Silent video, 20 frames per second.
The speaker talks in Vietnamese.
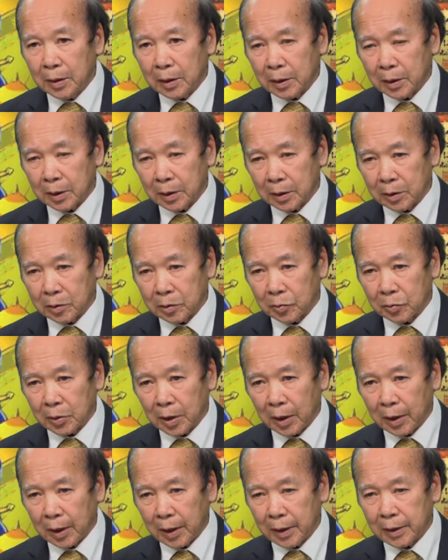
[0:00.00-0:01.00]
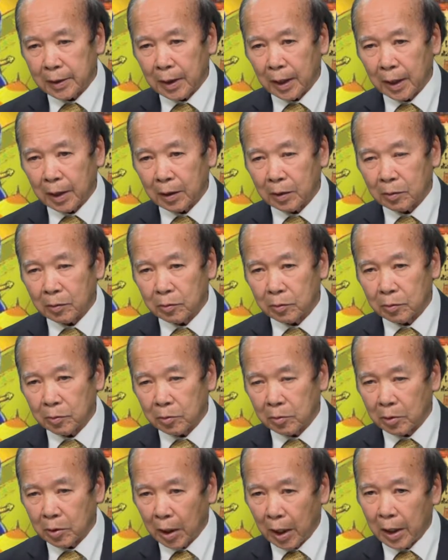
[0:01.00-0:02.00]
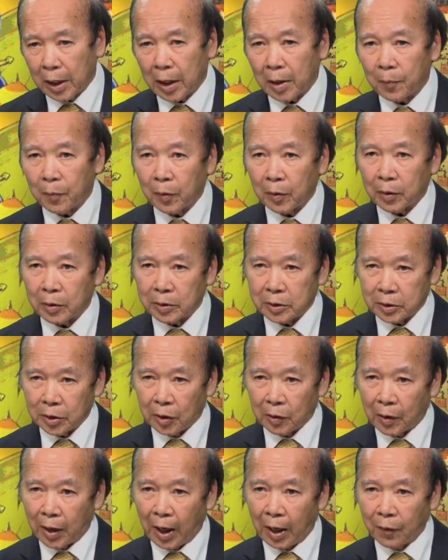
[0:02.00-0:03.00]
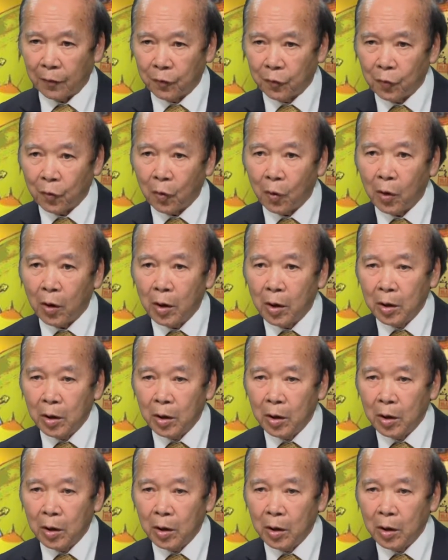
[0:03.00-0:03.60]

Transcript: thì chúng ta thấy rằng đây là một triều đại vua